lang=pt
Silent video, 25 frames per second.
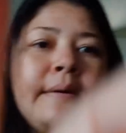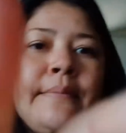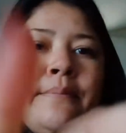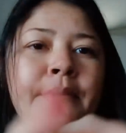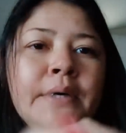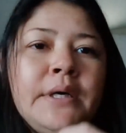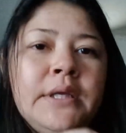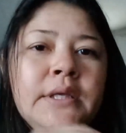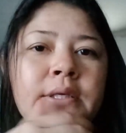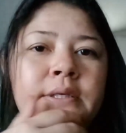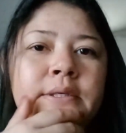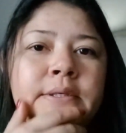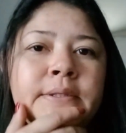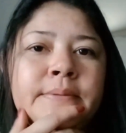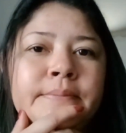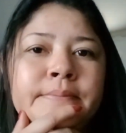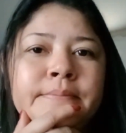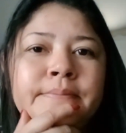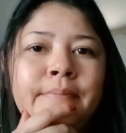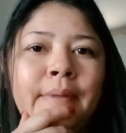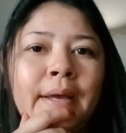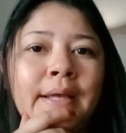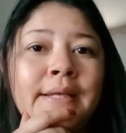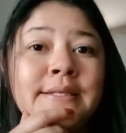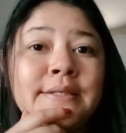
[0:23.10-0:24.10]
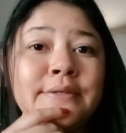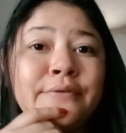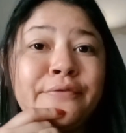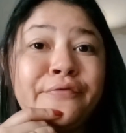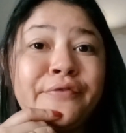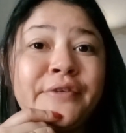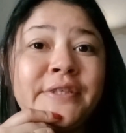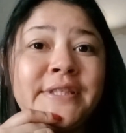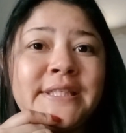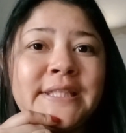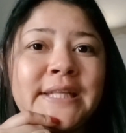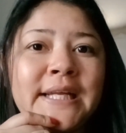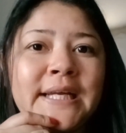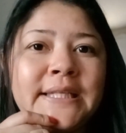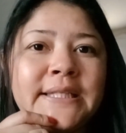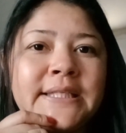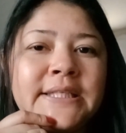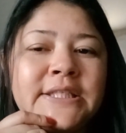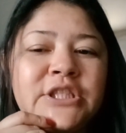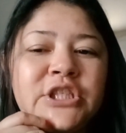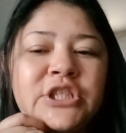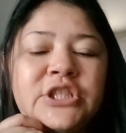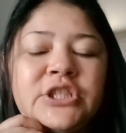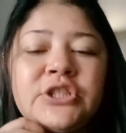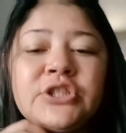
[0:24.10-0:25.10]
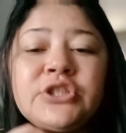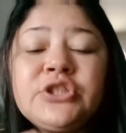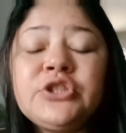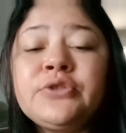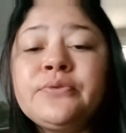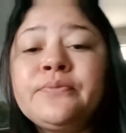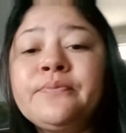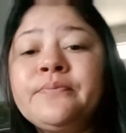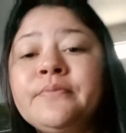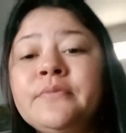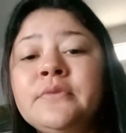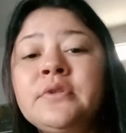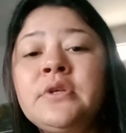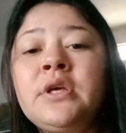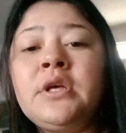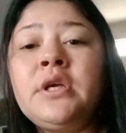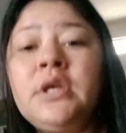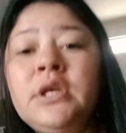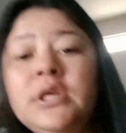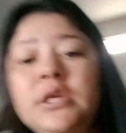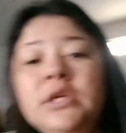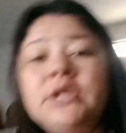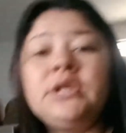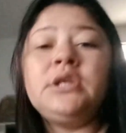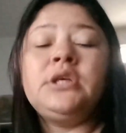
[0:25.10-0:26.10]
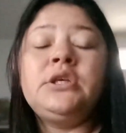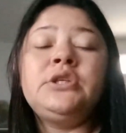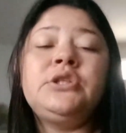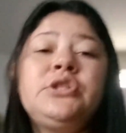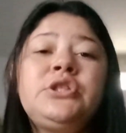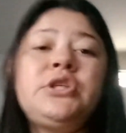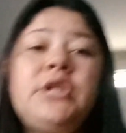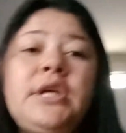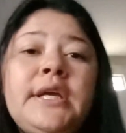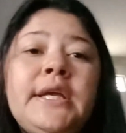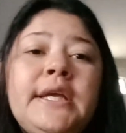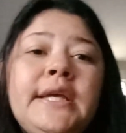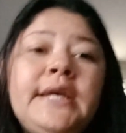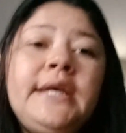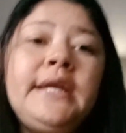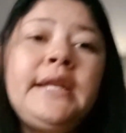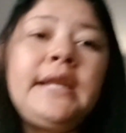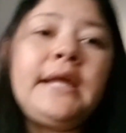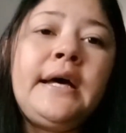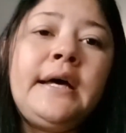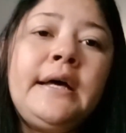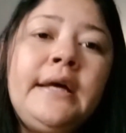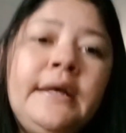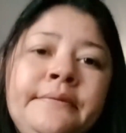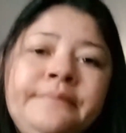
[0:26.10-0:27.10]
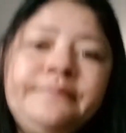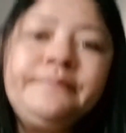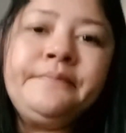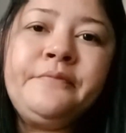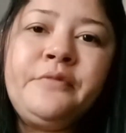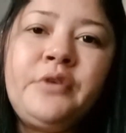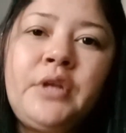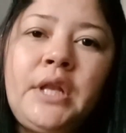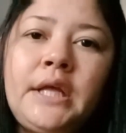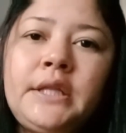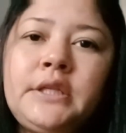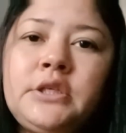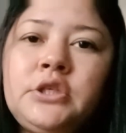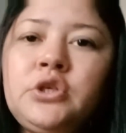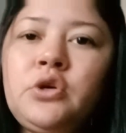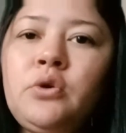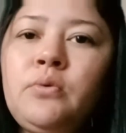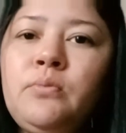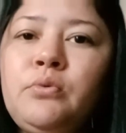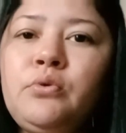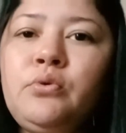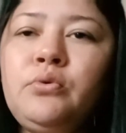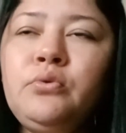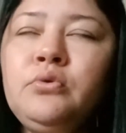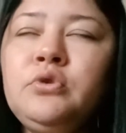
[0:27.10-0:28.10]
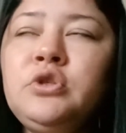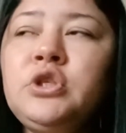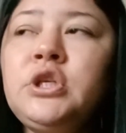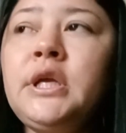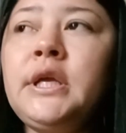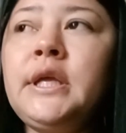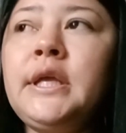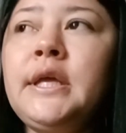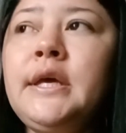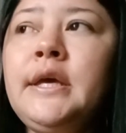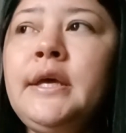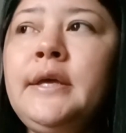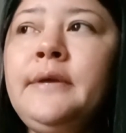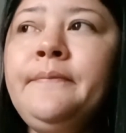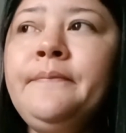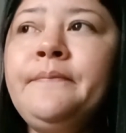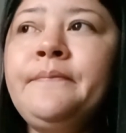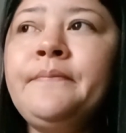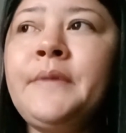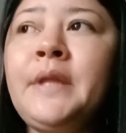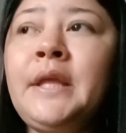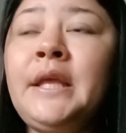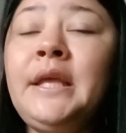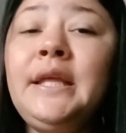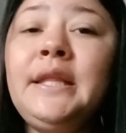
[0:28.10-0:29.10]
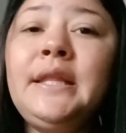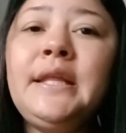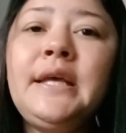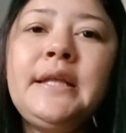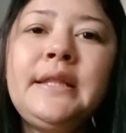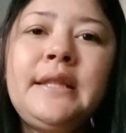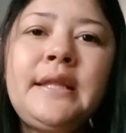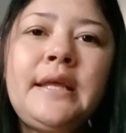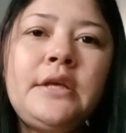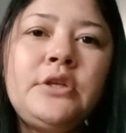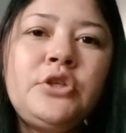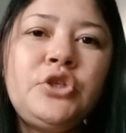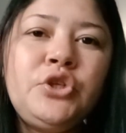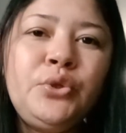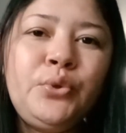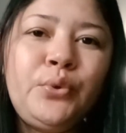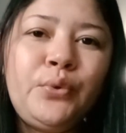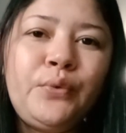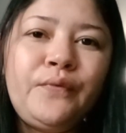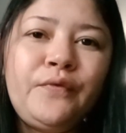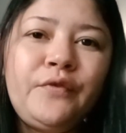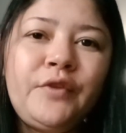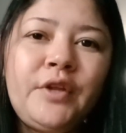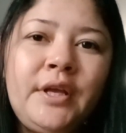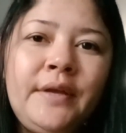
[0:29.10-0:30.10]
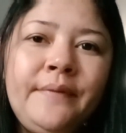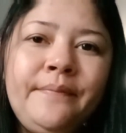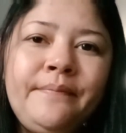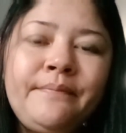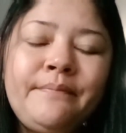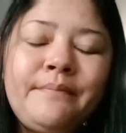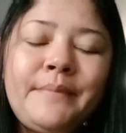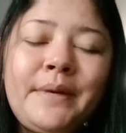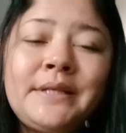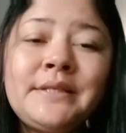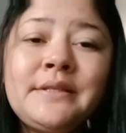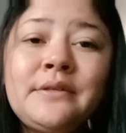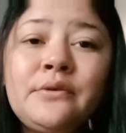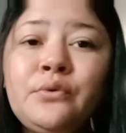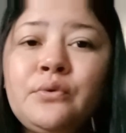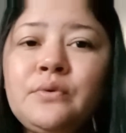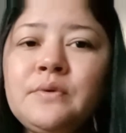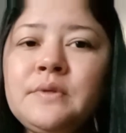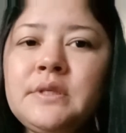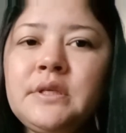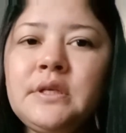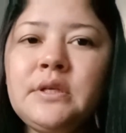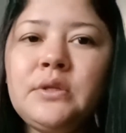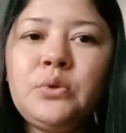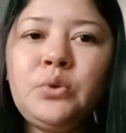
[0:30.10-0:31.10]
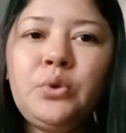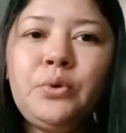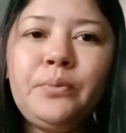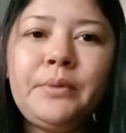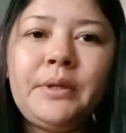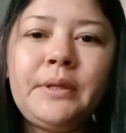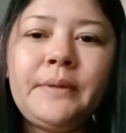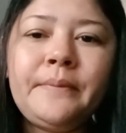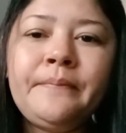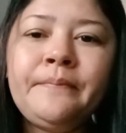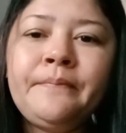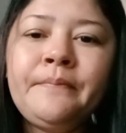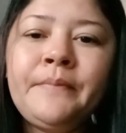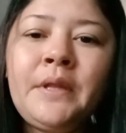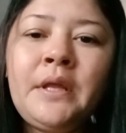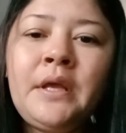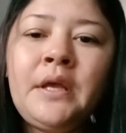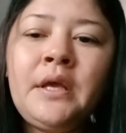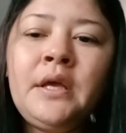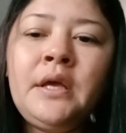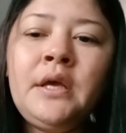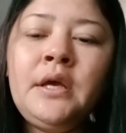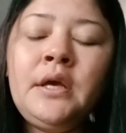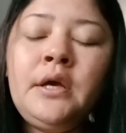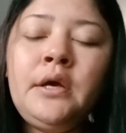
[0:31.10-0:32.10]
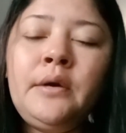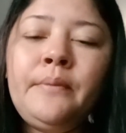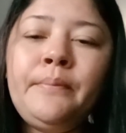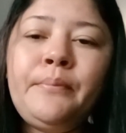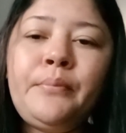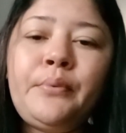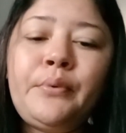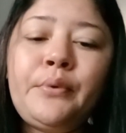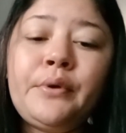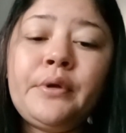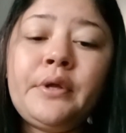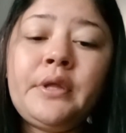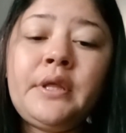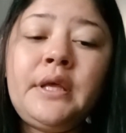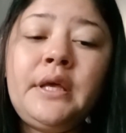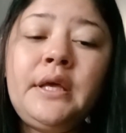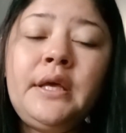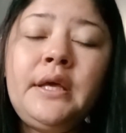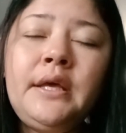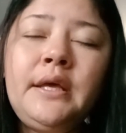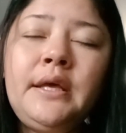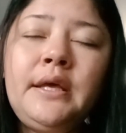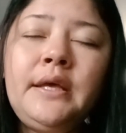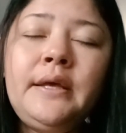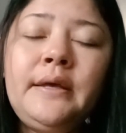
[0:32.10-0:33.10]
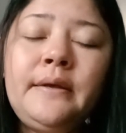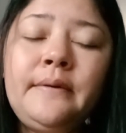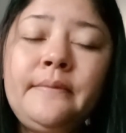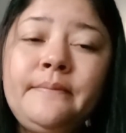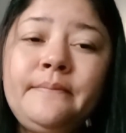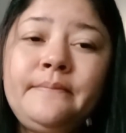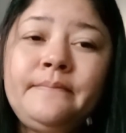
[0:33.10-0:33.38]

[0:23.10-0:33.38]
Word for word: manhã, mas não fiz nada, gente. Cheguei lá, fui lá deixar o Bruno, cheguei, e deitei de novo, né? Mas não consegui dormir. Porque